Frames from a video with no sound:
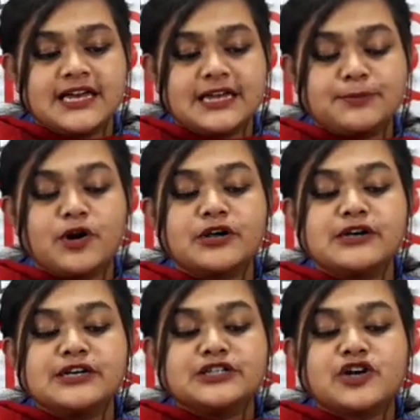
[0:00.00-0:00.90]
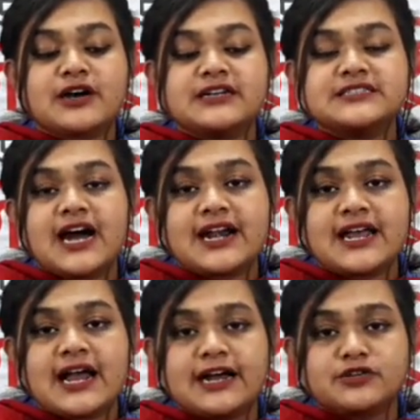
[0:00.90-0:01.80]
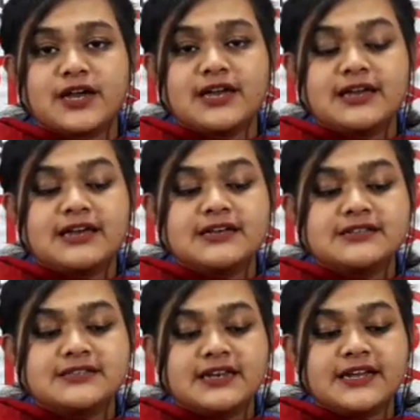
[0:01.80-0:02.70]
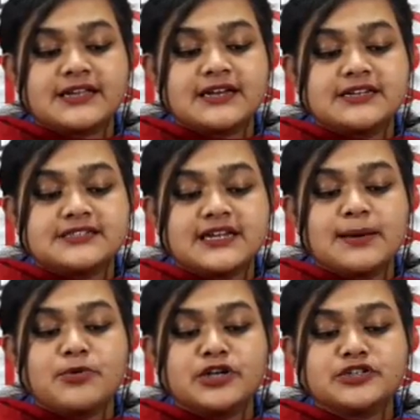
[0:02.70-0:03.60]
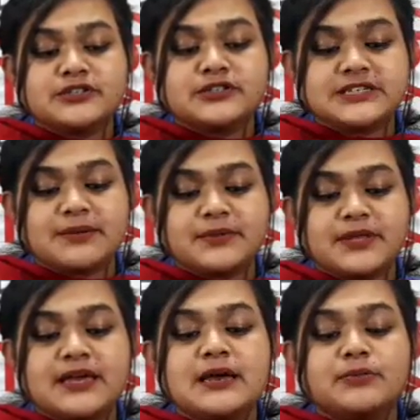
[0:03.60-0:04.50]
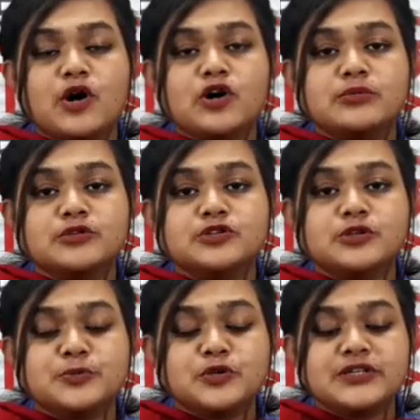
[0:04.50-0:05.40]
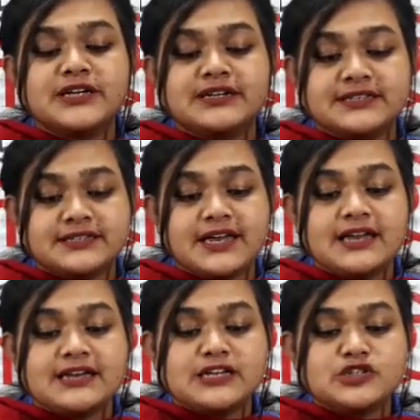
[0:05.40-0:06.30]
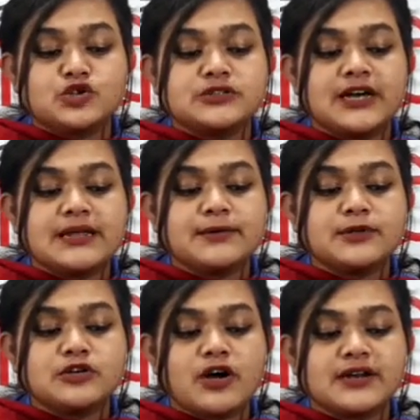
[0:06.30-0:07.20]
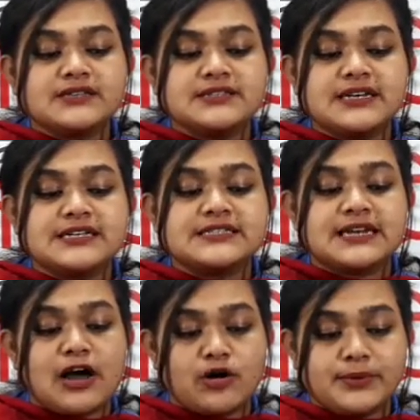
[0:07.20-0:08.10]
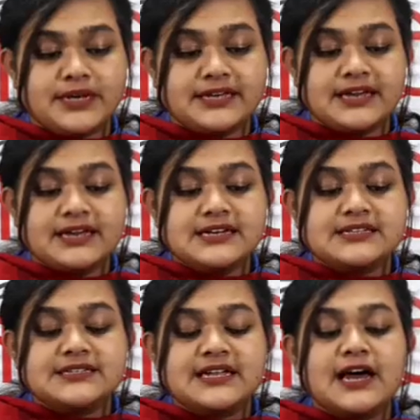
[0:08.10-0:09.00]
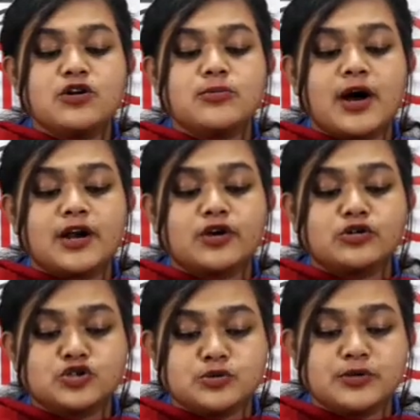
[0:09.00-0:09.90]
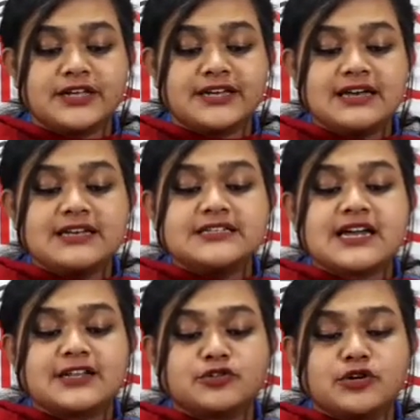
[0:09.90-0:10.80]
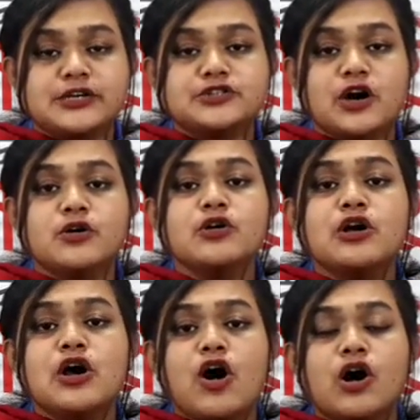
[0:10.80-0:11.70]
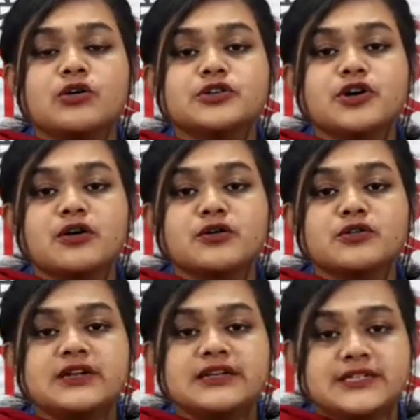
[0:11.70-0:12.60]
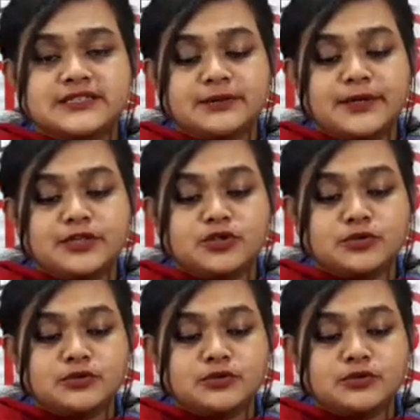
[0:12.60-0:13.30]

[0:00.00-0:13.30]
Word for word: এরপর সকাল সাড়ে এগারোটায় সিলেট জেলা পরিষদের সামনে বঙ্গবন্ধুর প্রতিকৃতিতে শ্রদ্ধা নিবেদন করেন সিলেট জেলা আওয়ামী লীগ জেলা ও মহানগর যুবলীগ ছাত্রলীগ সহ অঙ্গ সংগঠনের নেতৃবৃন্দ